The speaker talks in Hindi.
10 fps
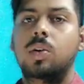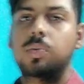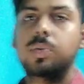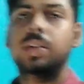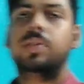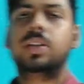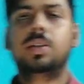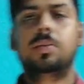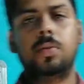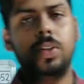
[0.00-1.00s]
उम्मीद है
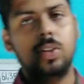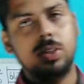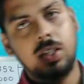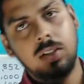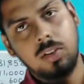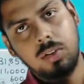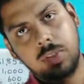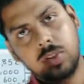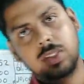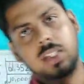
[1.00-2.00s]
फ्रेंड्स आपको वीडियो अच्छा लगा होगा
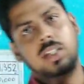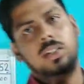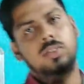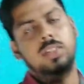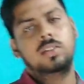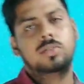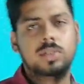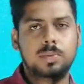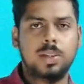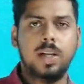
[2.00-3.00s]
वीडियो अच्छा लगा तो चैनल को
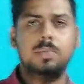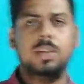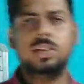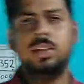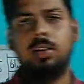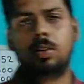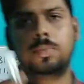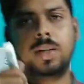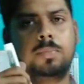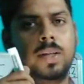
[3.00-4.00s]
सब्सक्राइब कर दीजिएगा और
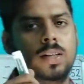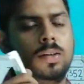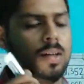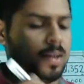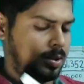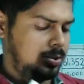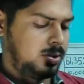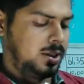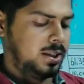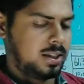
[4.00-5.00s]
मेरा पेन का
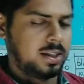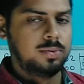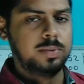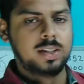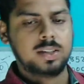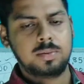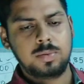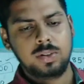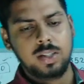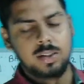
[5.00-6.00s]
जो इंक है वो भी ख़त्म
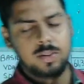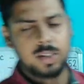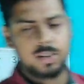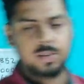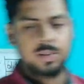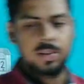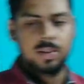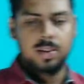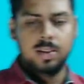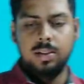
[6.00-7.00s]
हो गया होगा
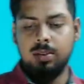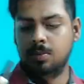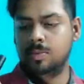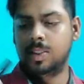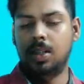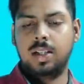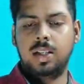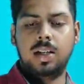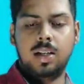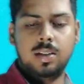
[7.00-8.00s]
चल
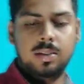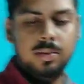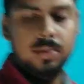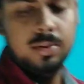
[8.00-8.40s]
नहीं रहा है